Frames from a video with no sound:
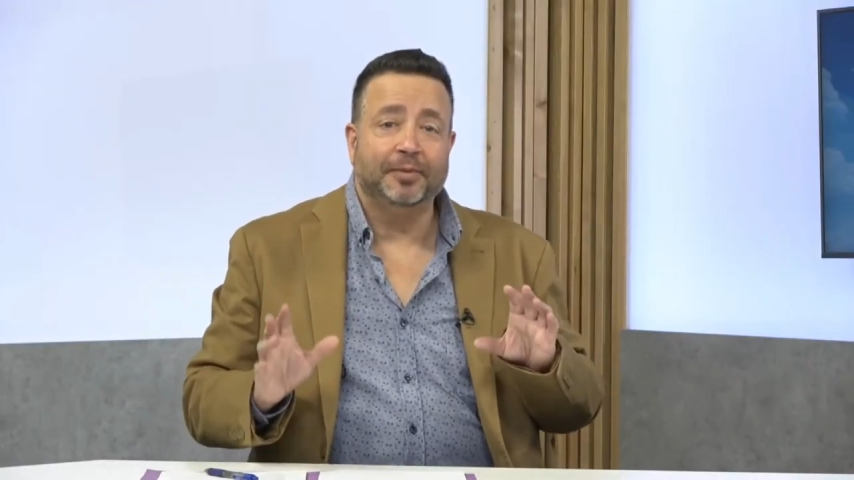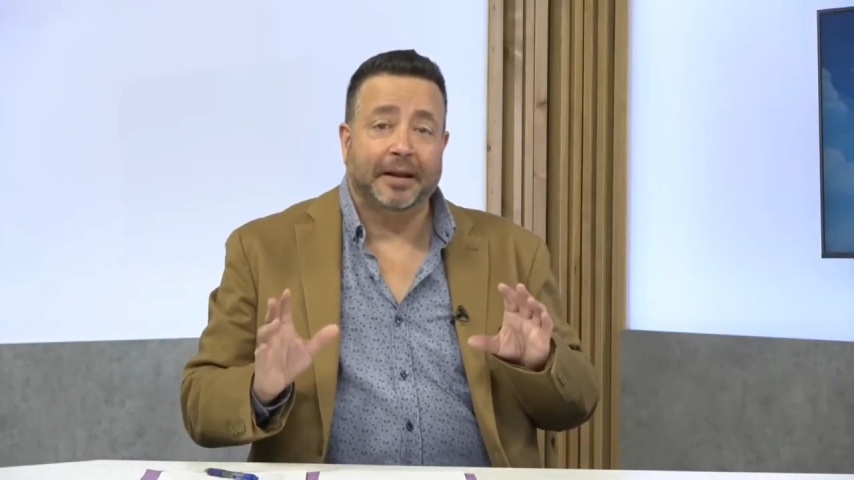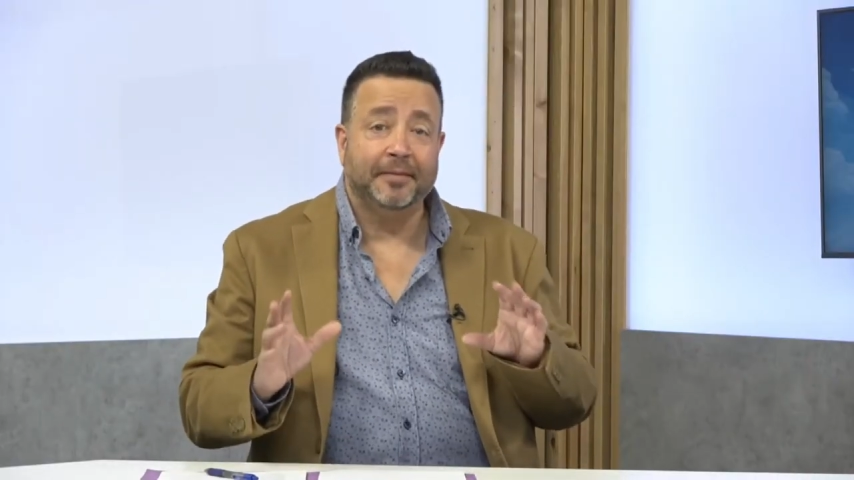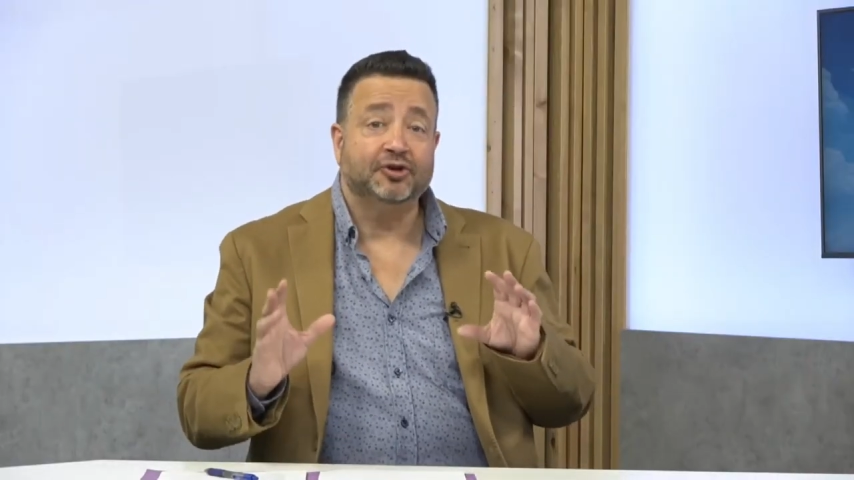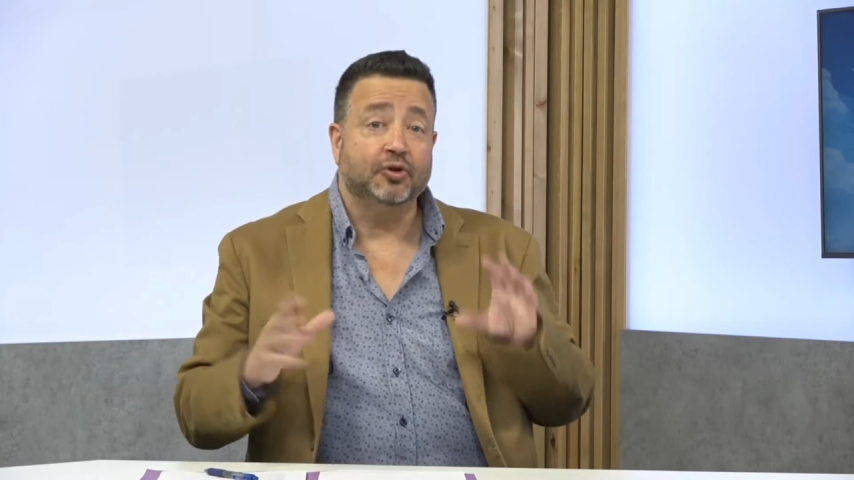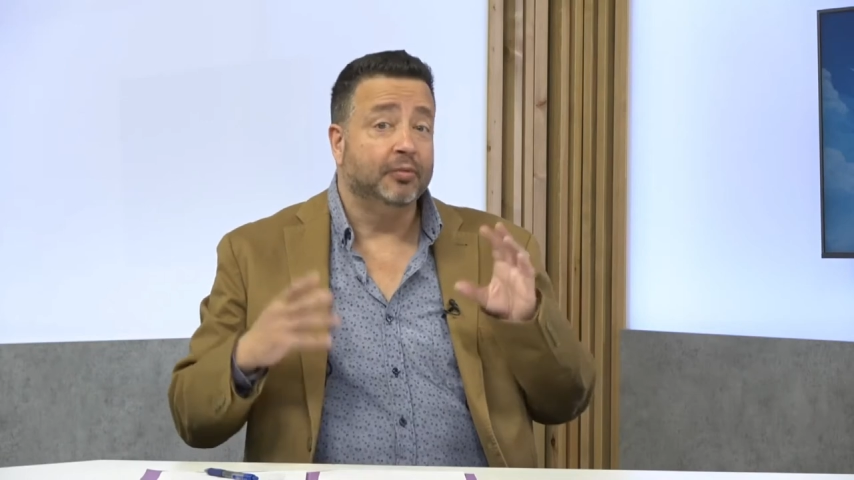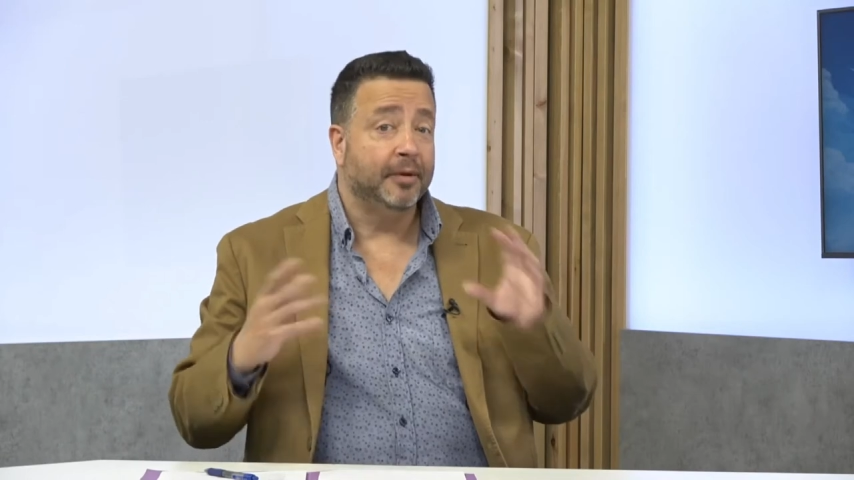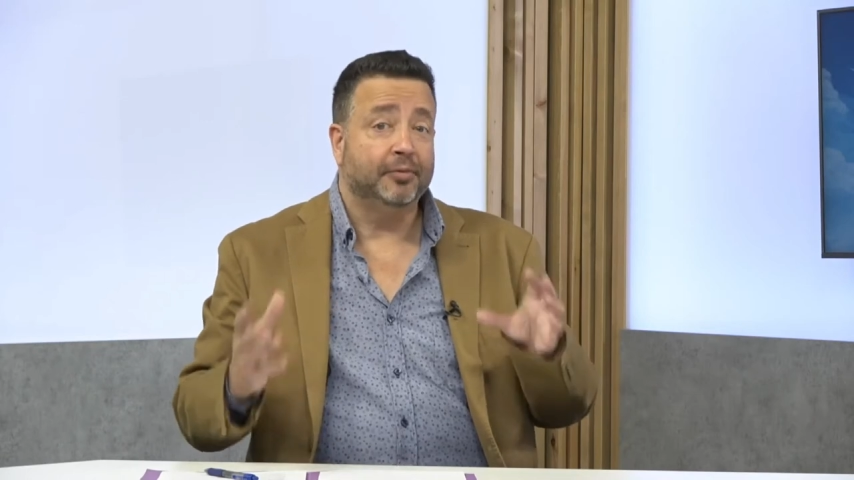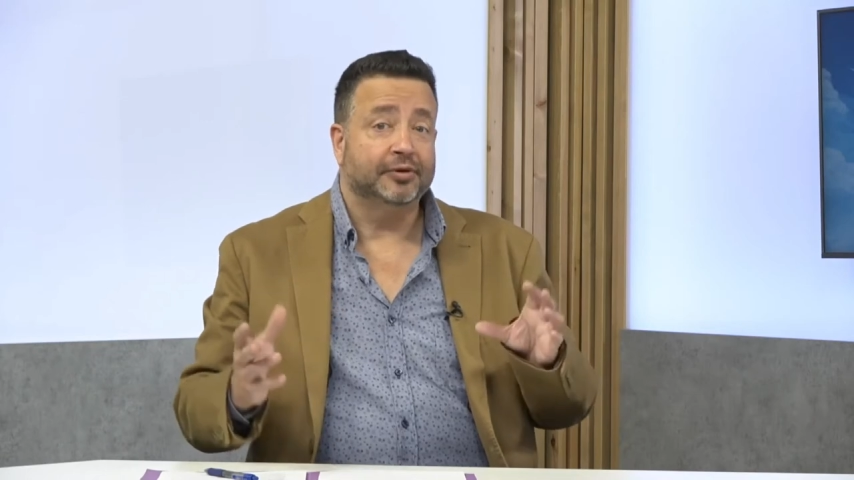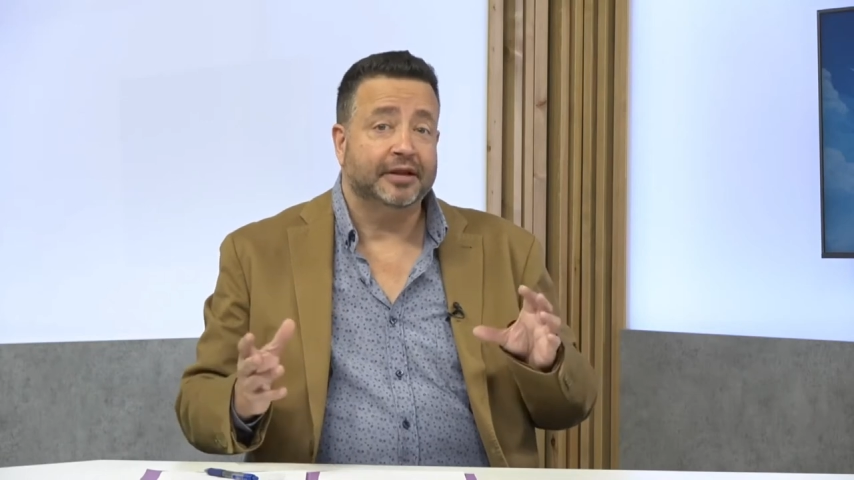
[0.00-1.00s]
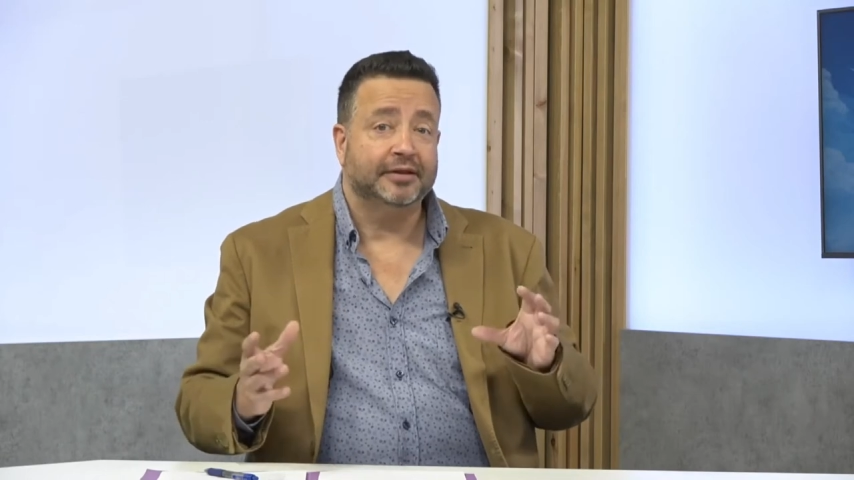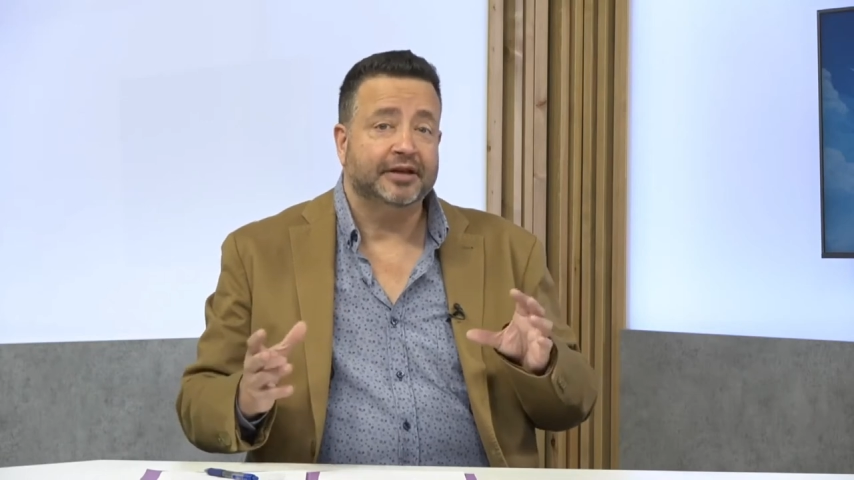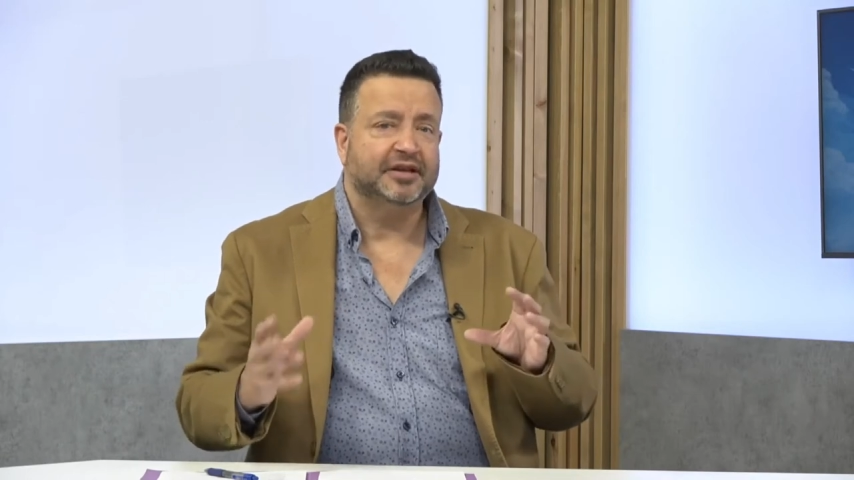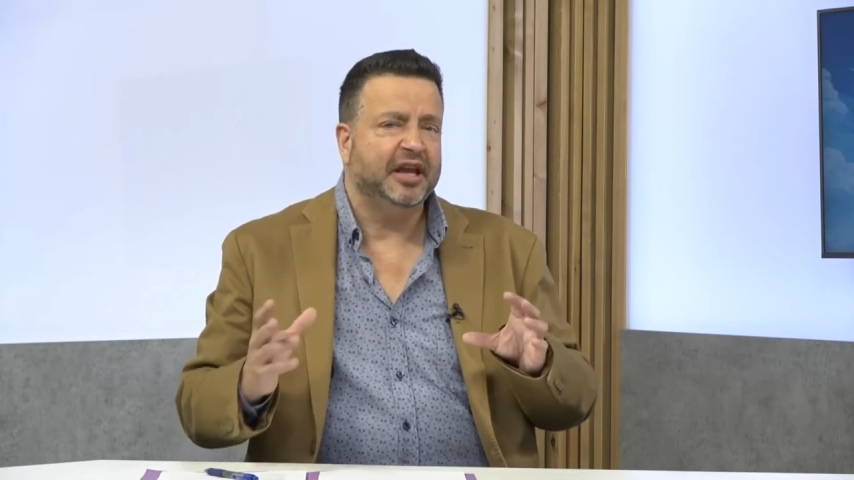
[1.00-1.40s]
para mí, son muy importantes